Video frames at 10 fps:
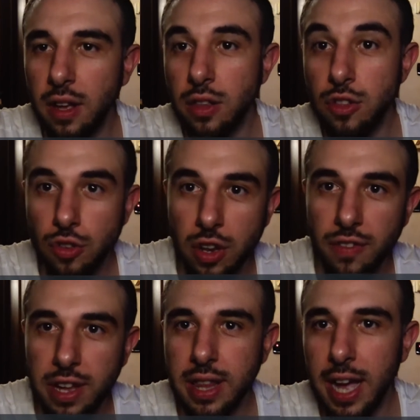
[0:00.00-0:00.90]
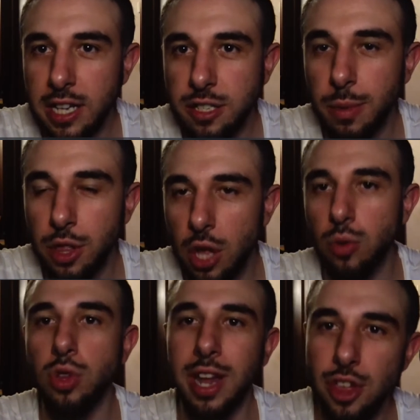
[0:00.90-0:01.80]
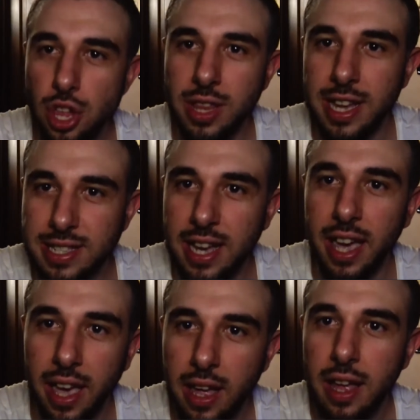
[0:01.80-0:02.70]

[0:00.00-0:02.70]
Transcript: che ci sono i fantasmi, cioè tutta la città sa che